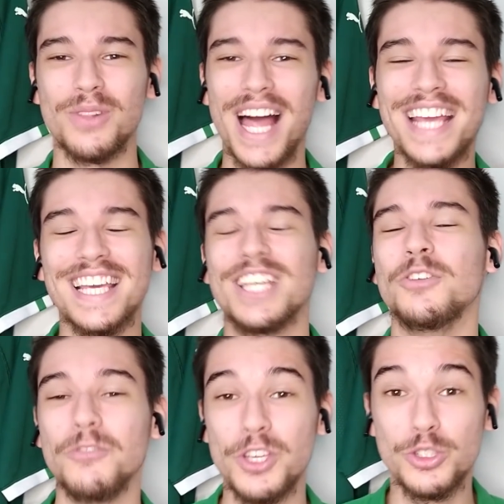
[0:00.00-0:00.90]
um like aqui
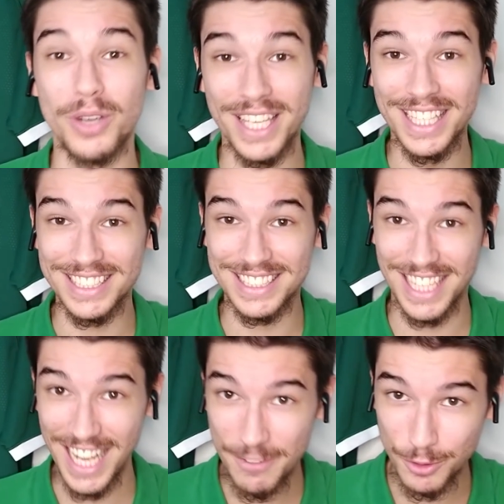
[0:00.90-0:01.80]
no vídeo,
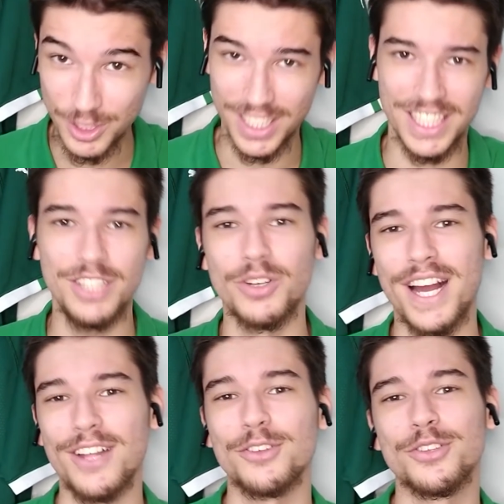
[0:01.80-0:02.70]
inscrevam-se aqui no
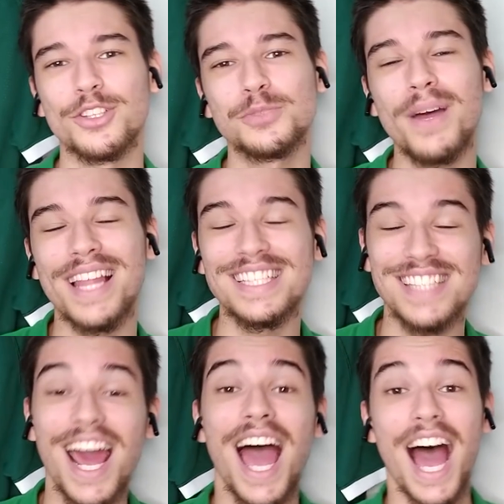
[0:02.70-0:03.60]
canal do nosso
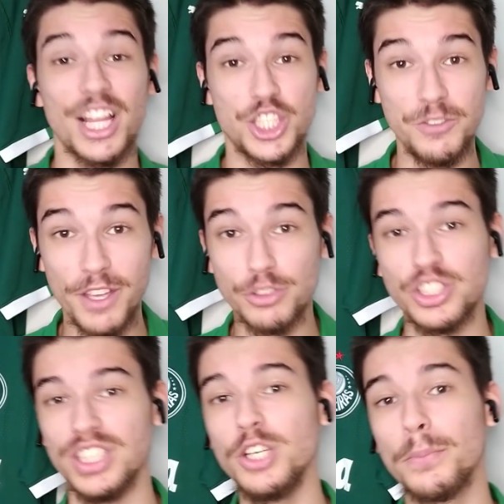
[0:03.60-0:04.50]
palestra, ativem o
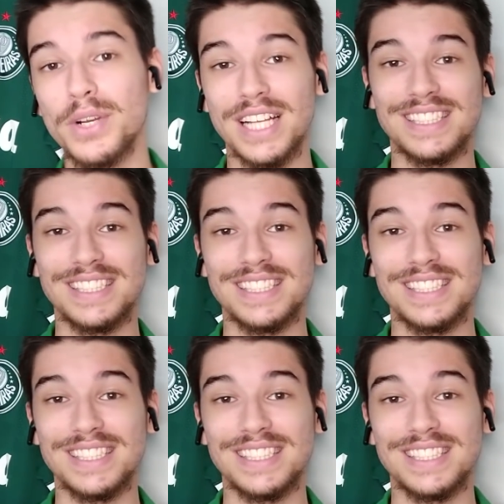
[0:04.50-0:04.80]
sininho porque